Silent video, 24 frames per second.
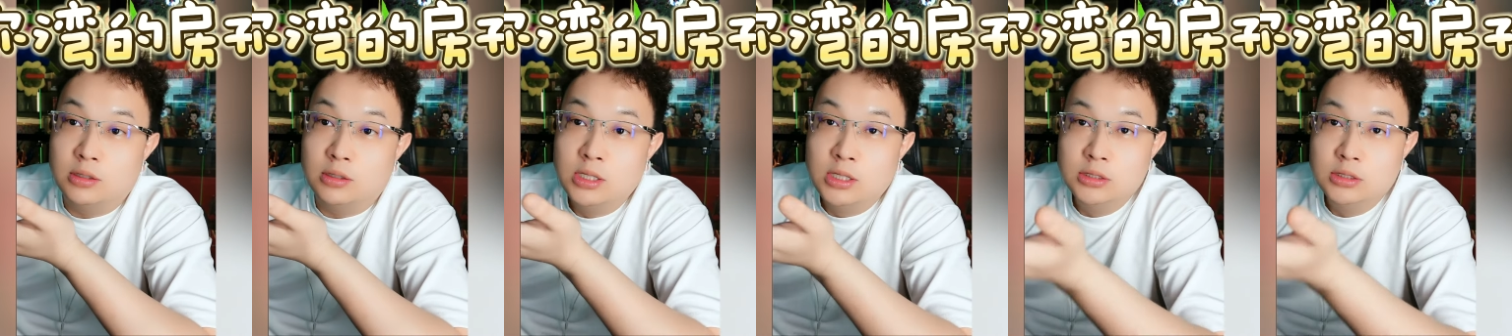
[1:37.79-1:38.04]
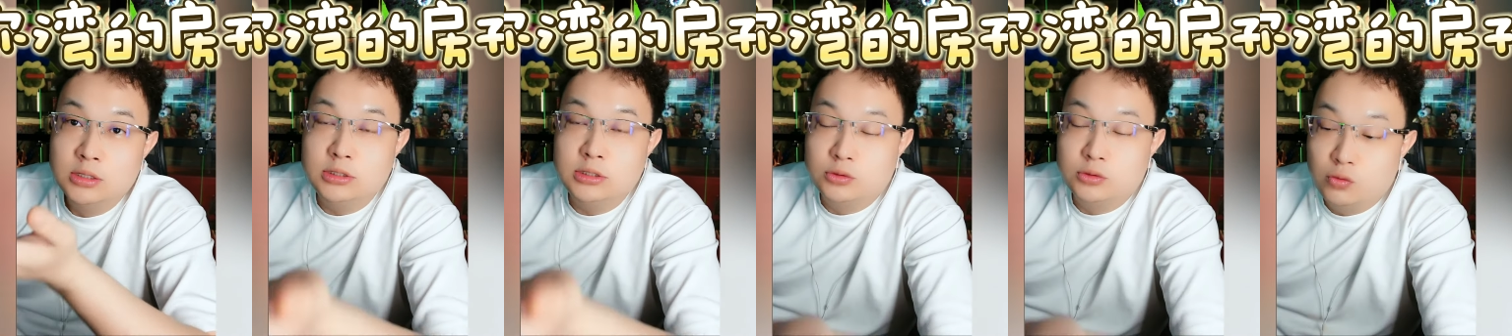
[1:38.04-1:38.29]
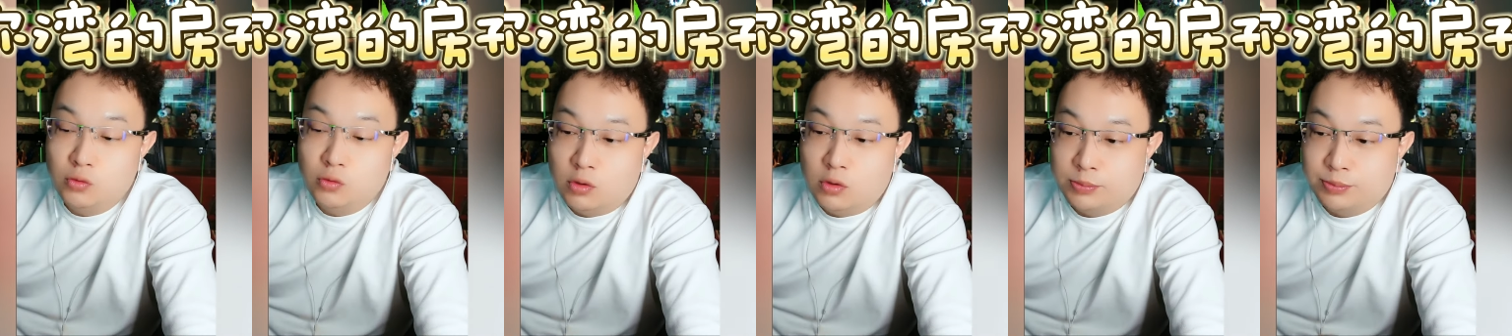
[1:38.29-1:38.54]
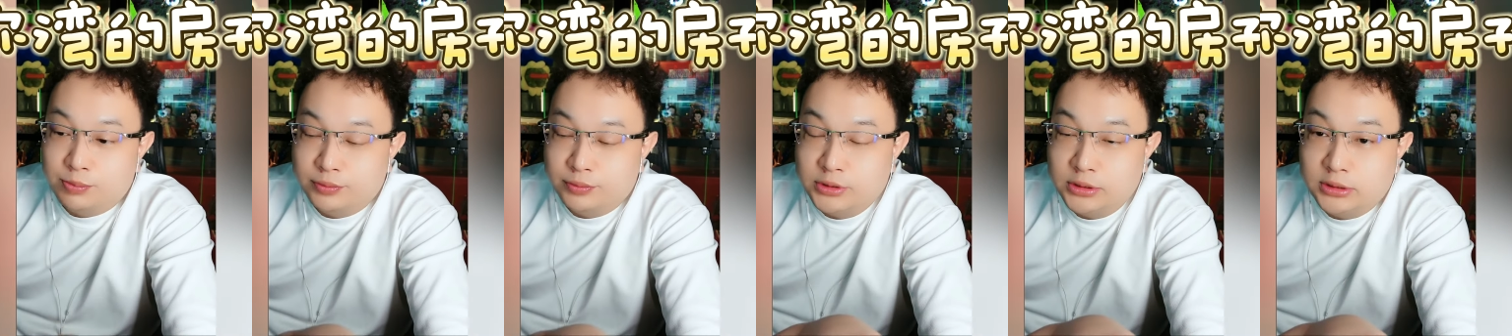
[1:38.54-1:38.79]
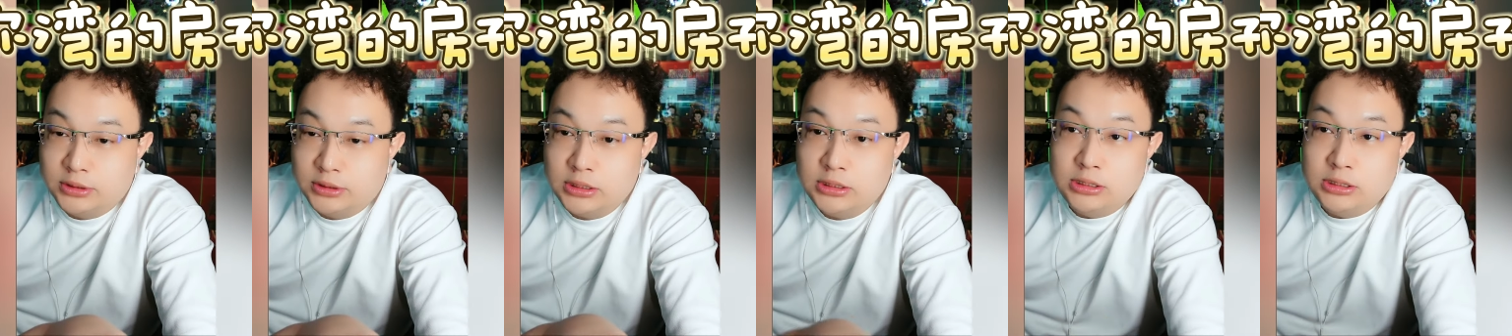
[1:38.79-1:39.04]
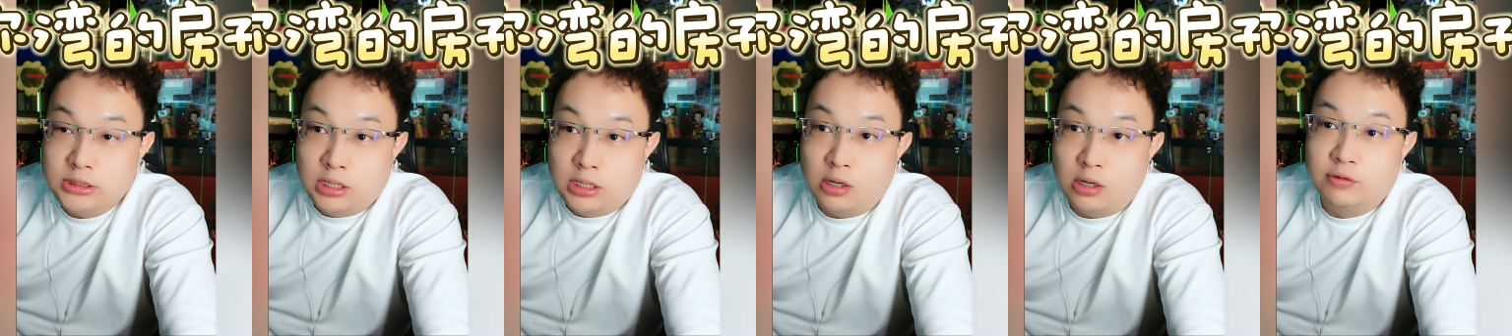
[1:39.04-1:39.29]
你如果不是第一
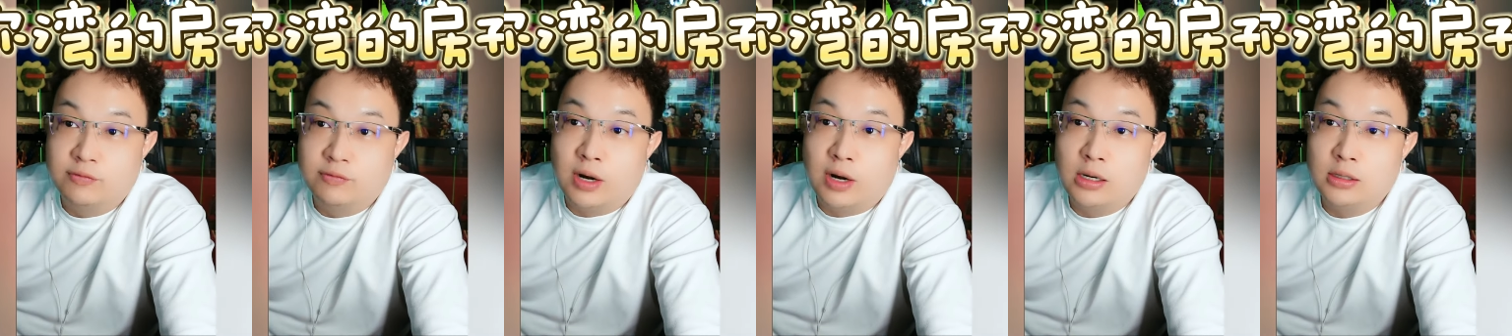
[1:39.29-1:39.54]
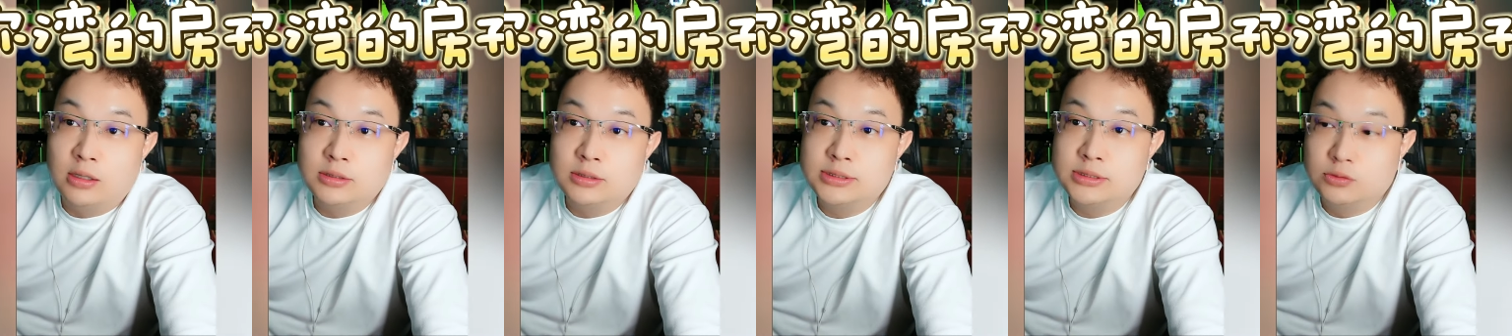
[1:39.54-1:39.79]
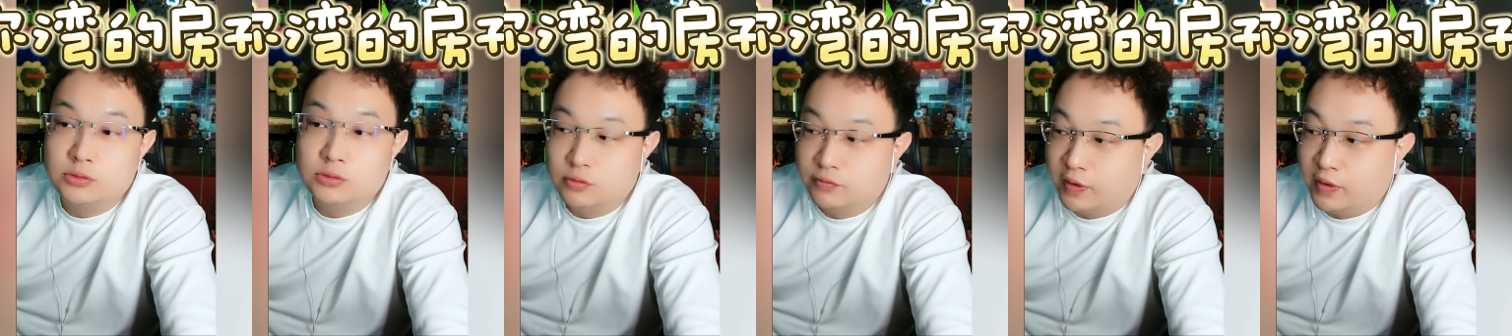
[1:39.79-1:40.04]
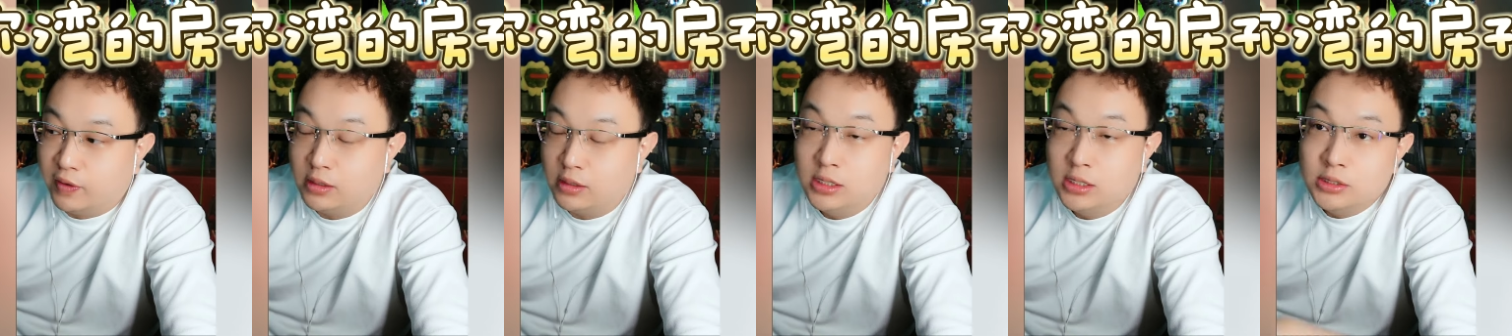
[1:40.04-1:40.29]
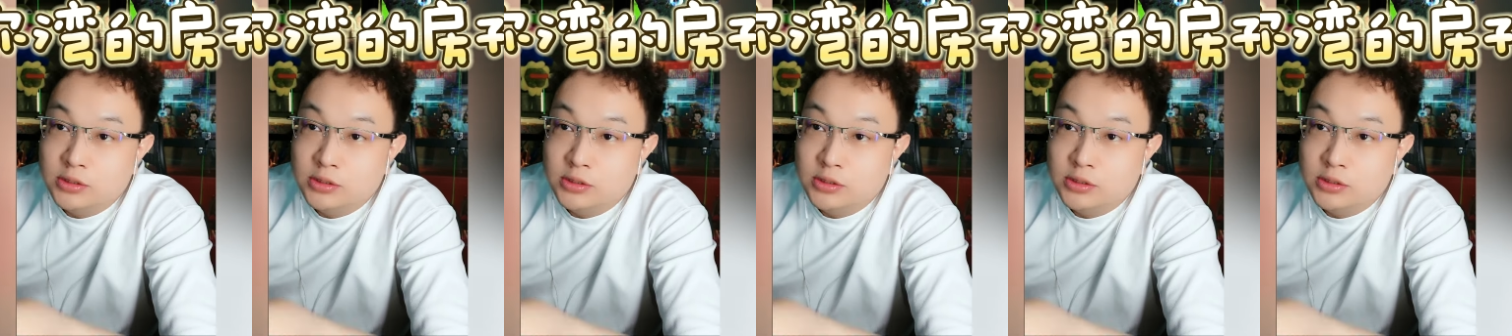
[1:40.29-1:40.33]
套房、自住房，